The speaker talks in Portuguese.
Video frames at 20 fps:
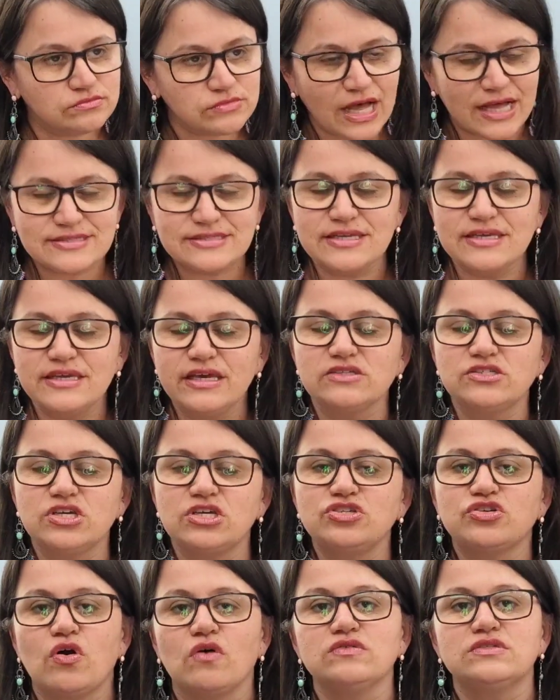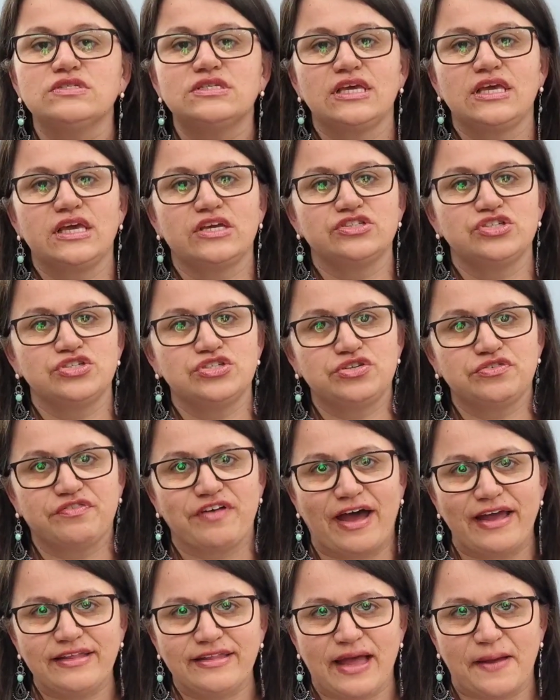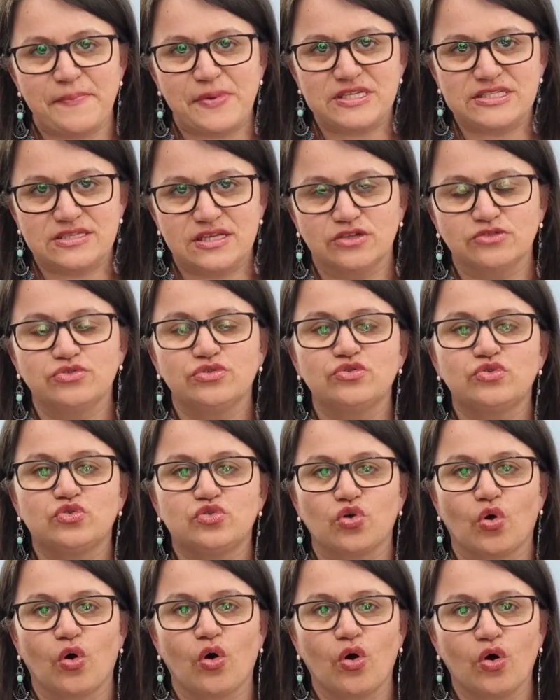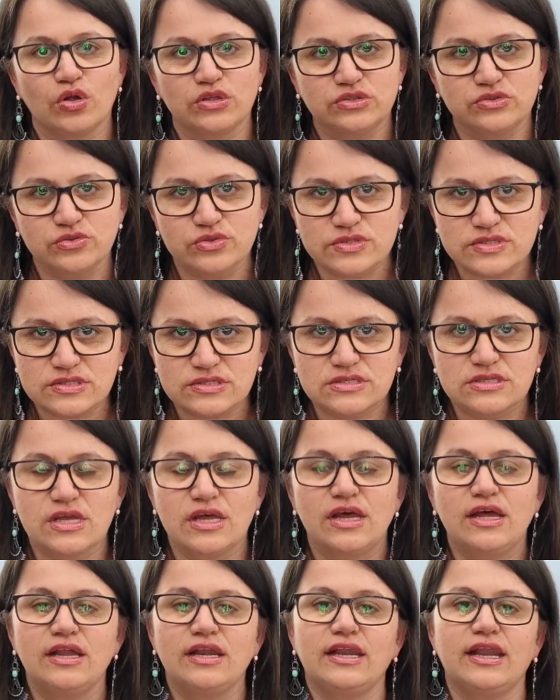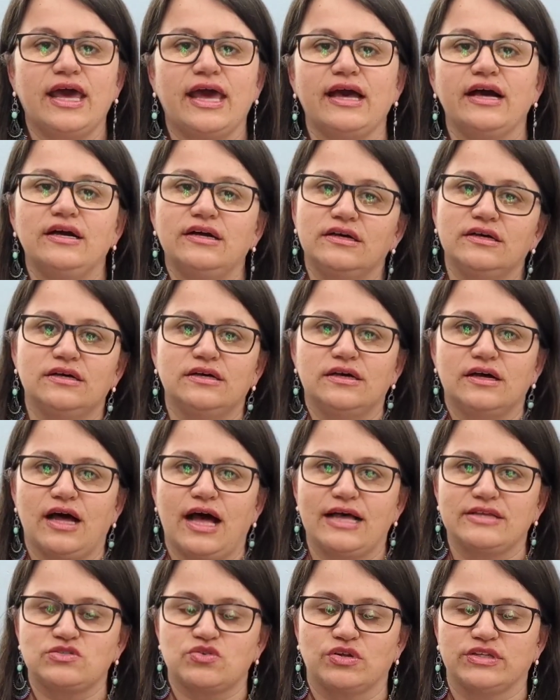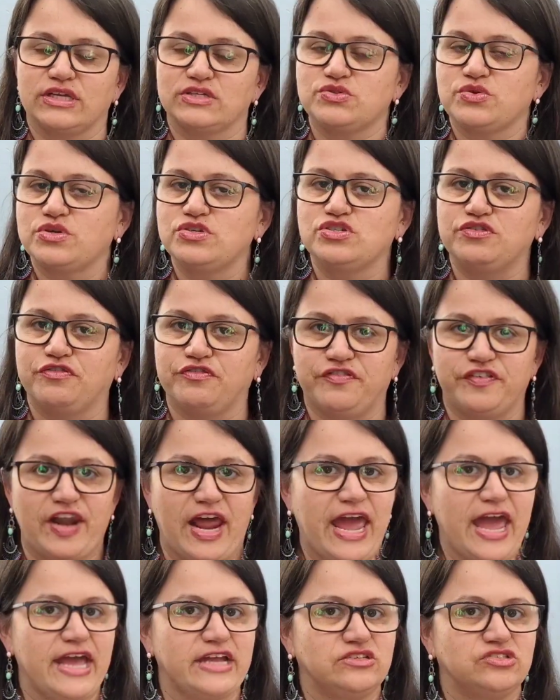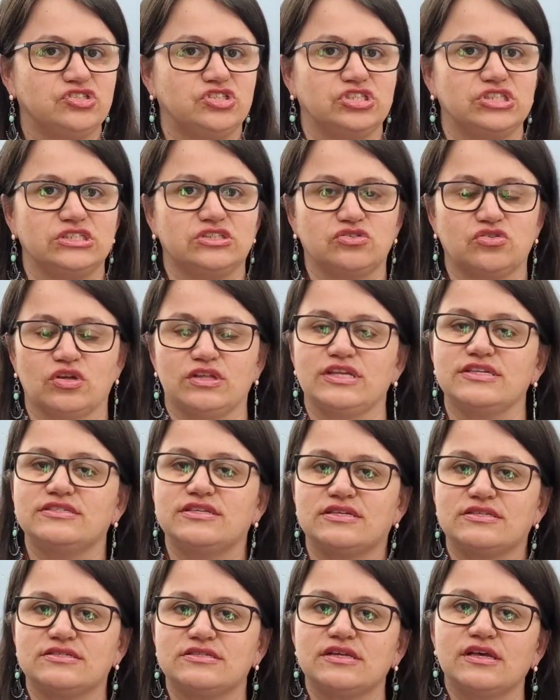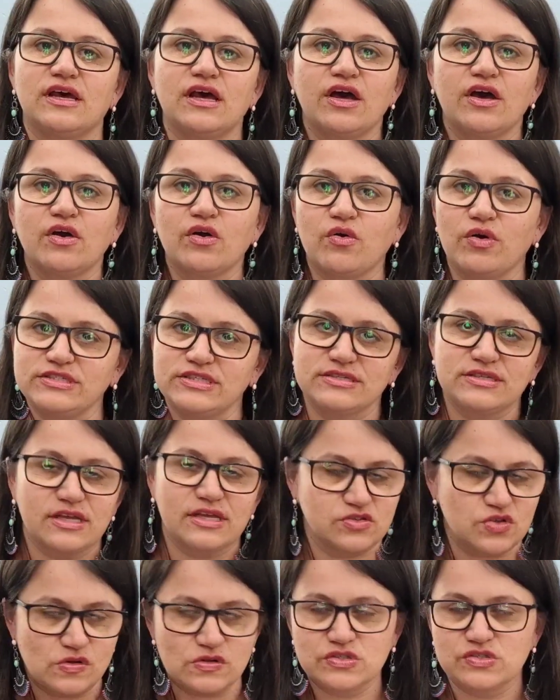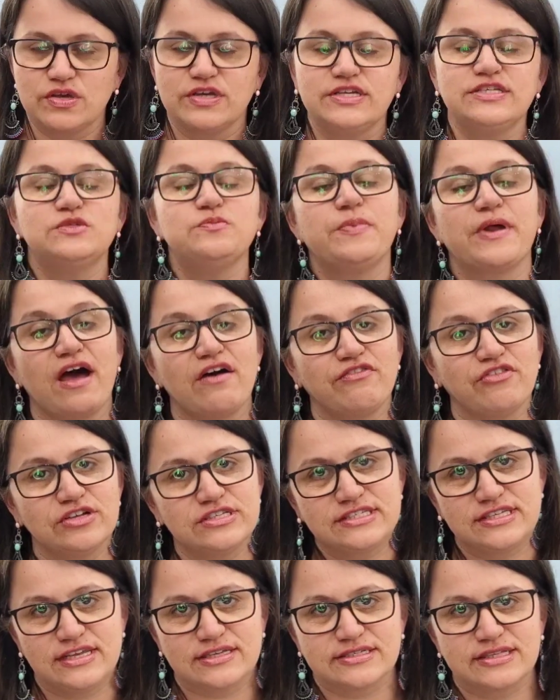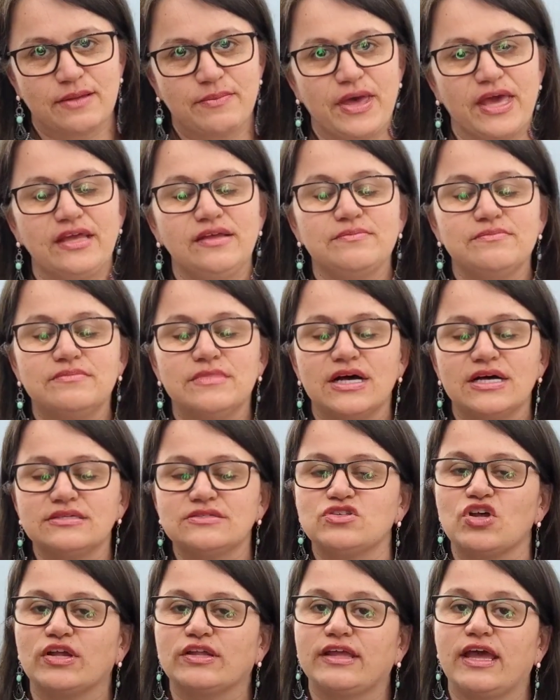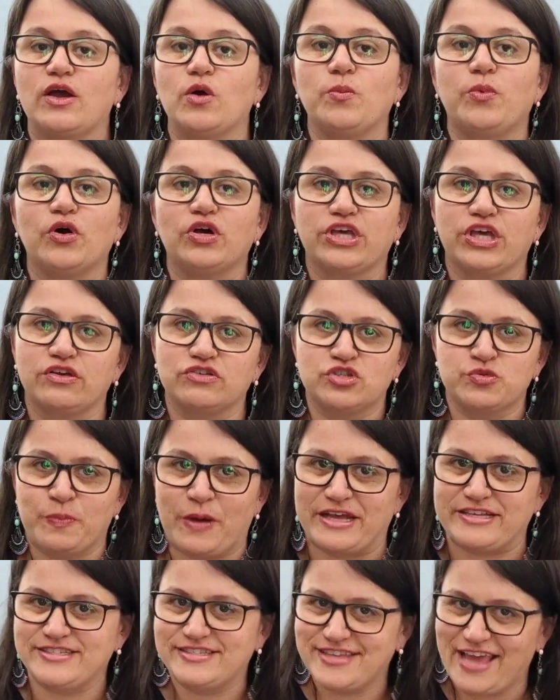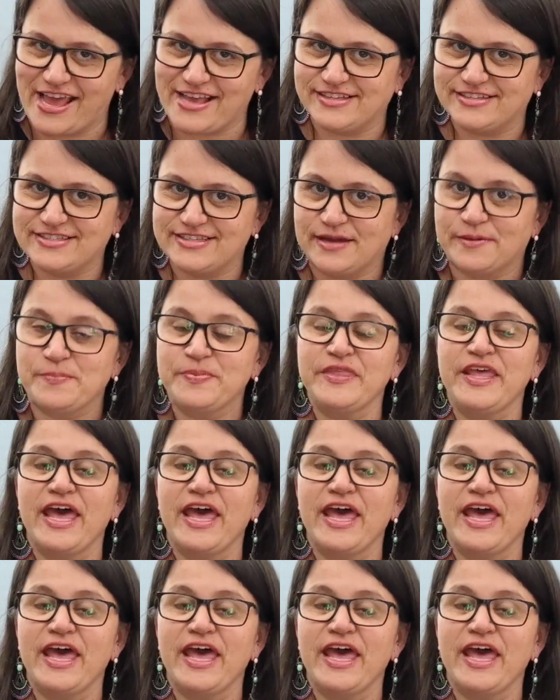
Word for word: Assim que a gente conseguir, a gente vai estar tá passando todos, né, uh, as cotações de frete, todas as coisas, resoluções para vocês, tá bem? Mas só tenha um pouquinho de paciência.